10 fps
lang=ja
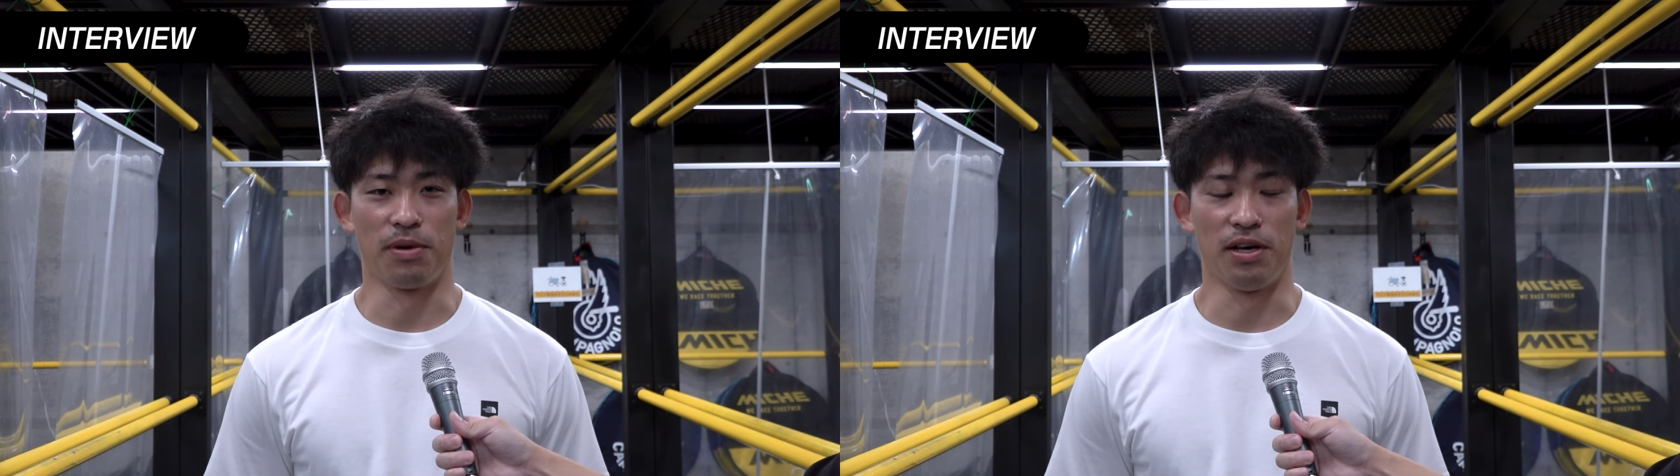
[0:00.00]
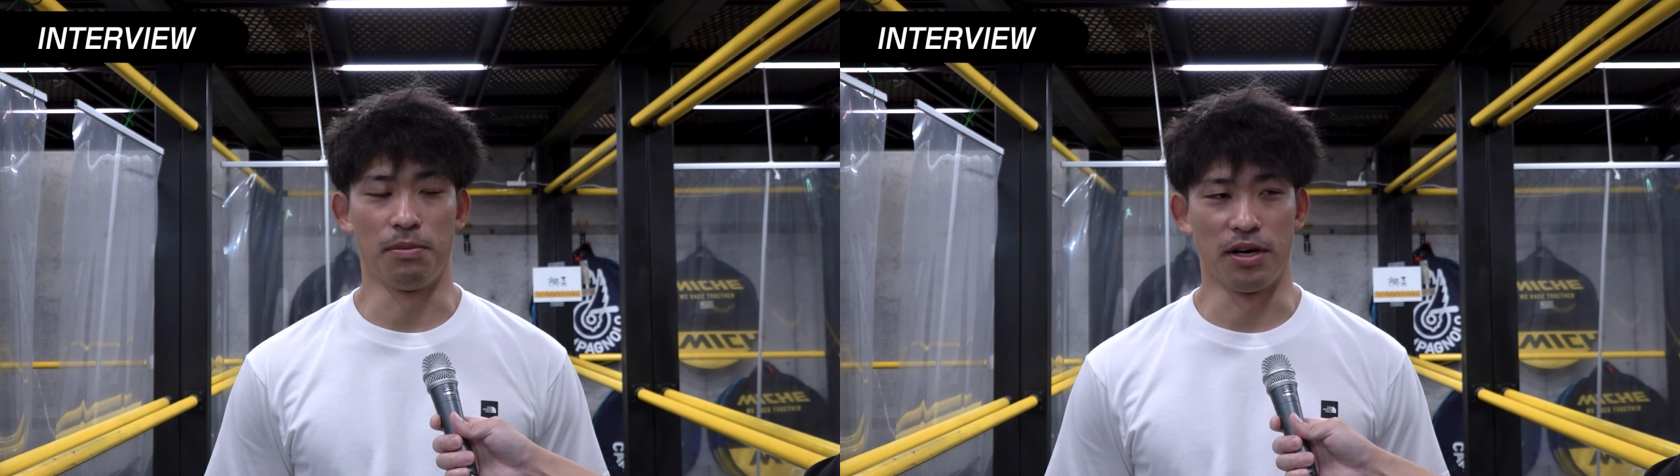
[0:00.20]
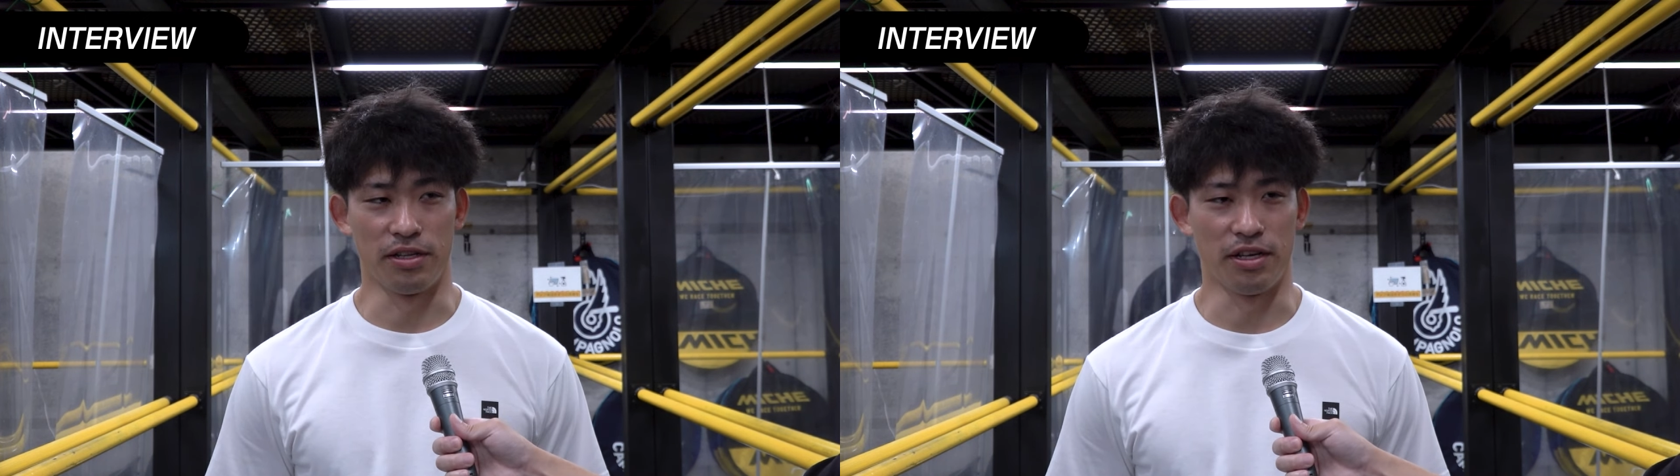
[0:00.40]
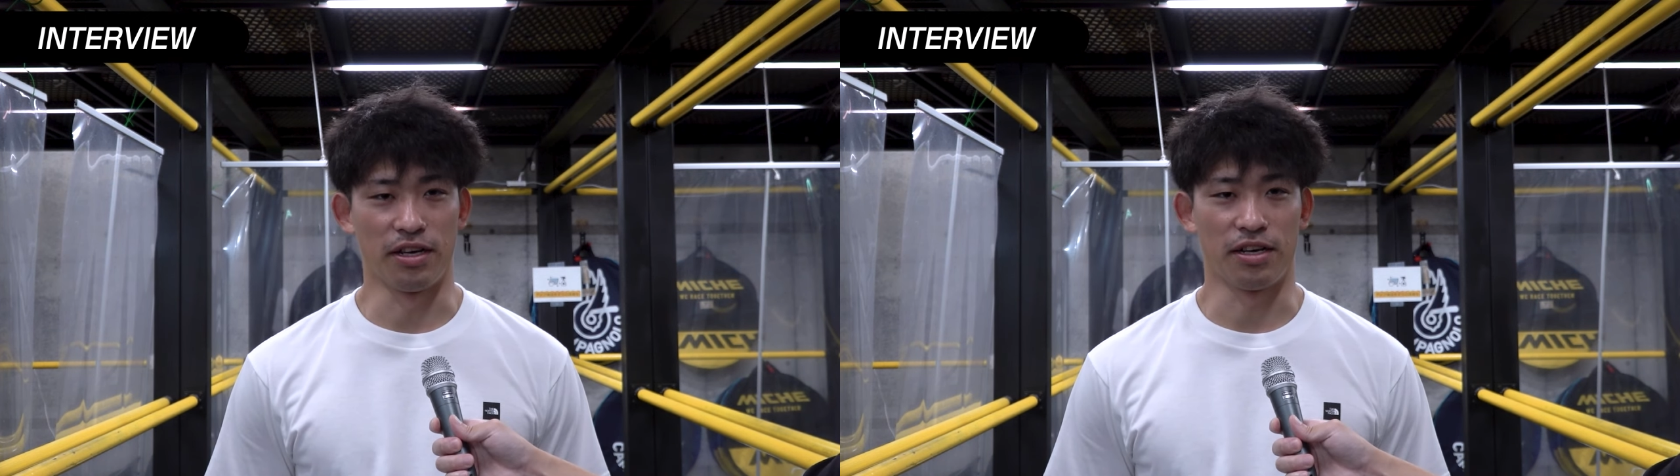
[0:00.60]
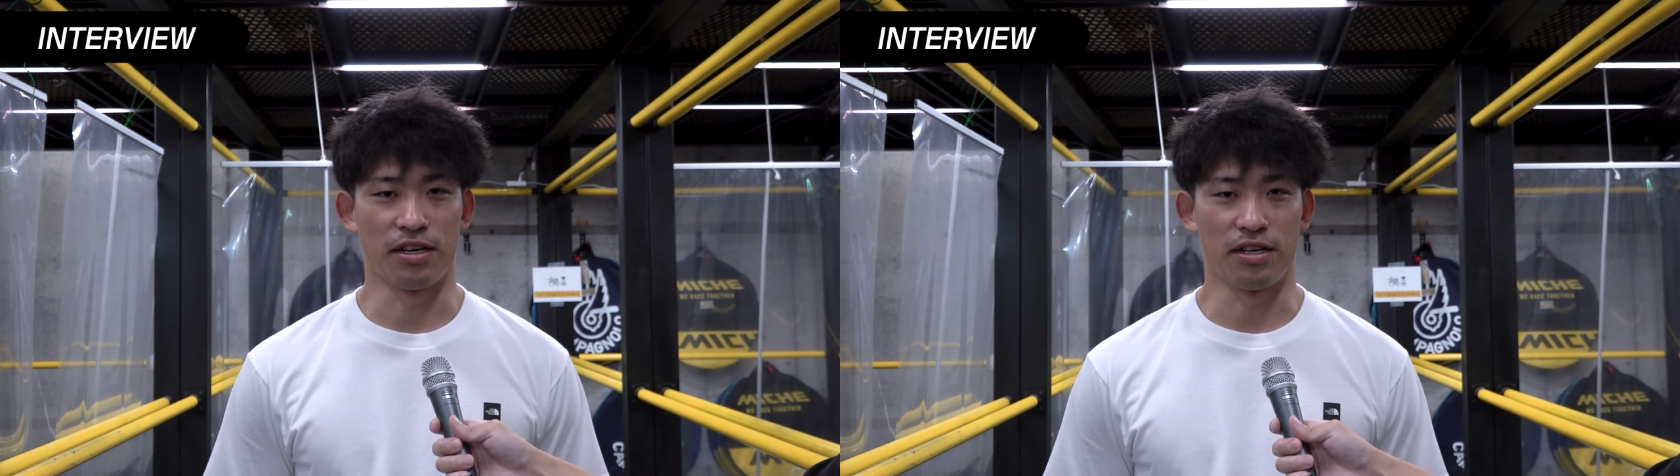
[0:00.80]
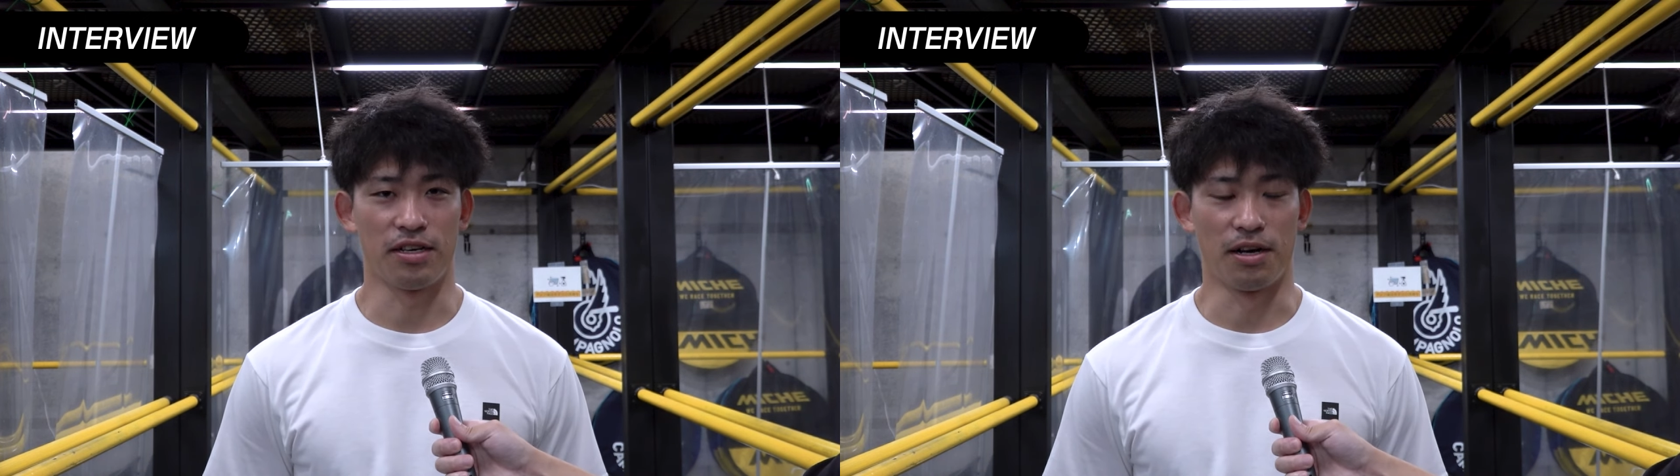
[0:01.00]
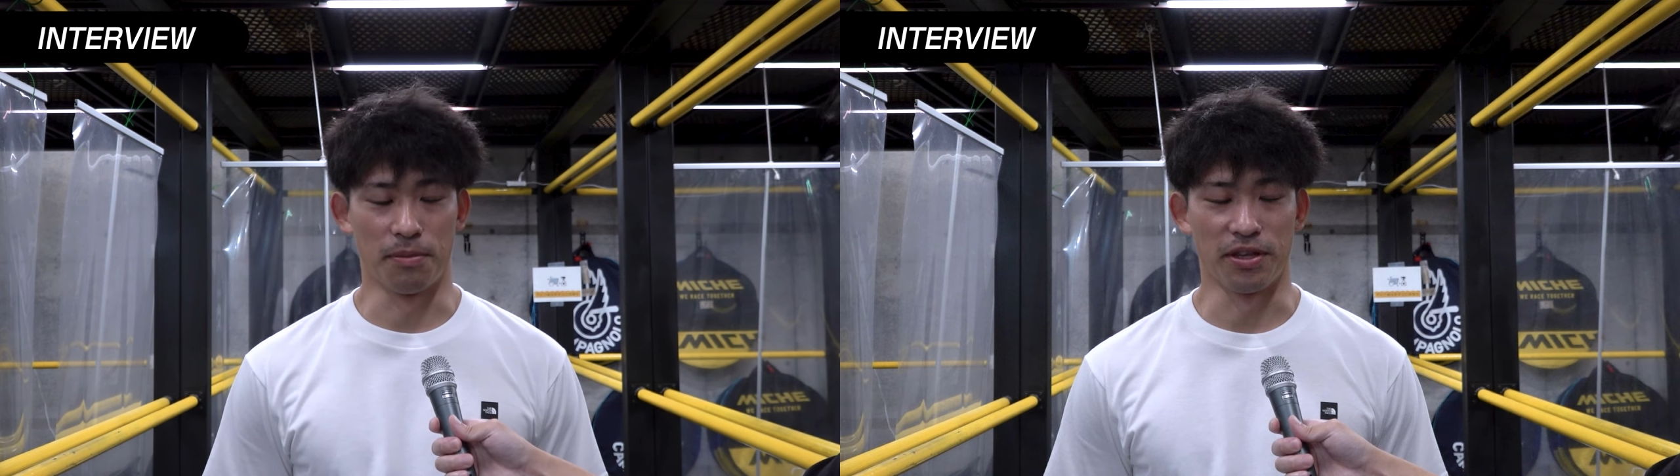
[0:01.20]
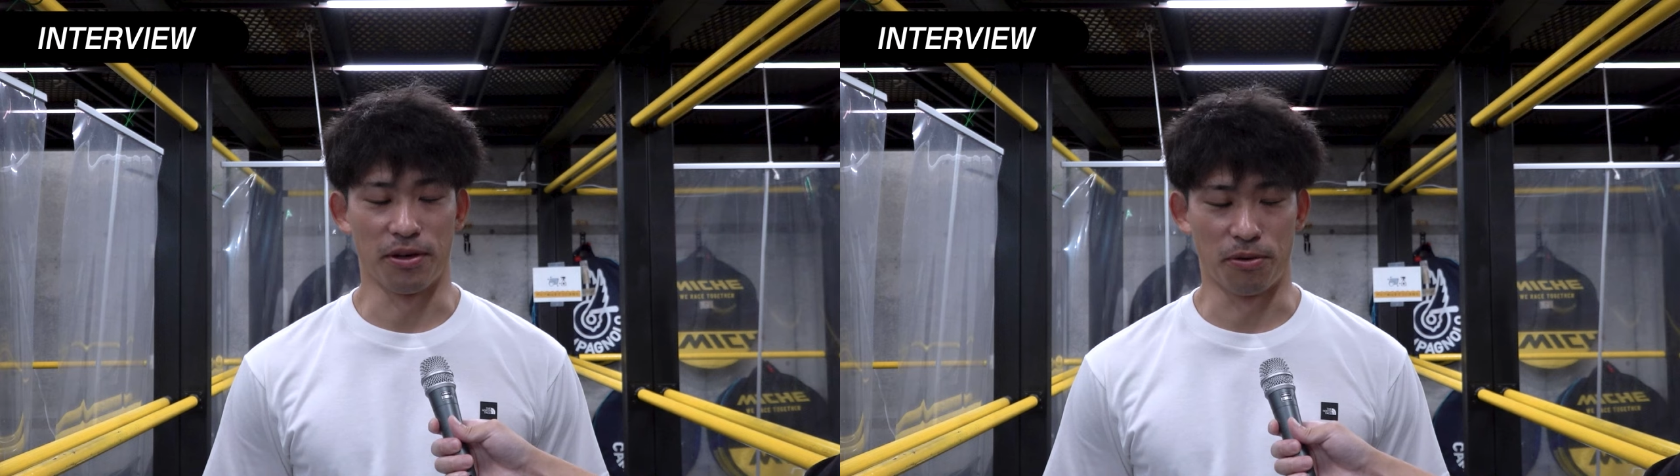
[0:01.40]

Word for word: 前々で頑張っ